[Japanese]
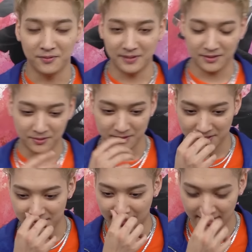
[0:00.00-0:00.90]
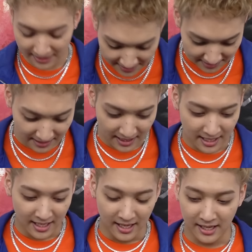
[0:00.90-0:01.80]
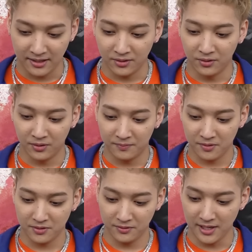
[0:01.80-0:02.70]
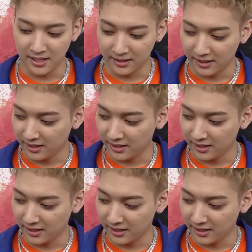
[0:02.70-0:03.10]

フォーマーの鈴木武です。えっと僕は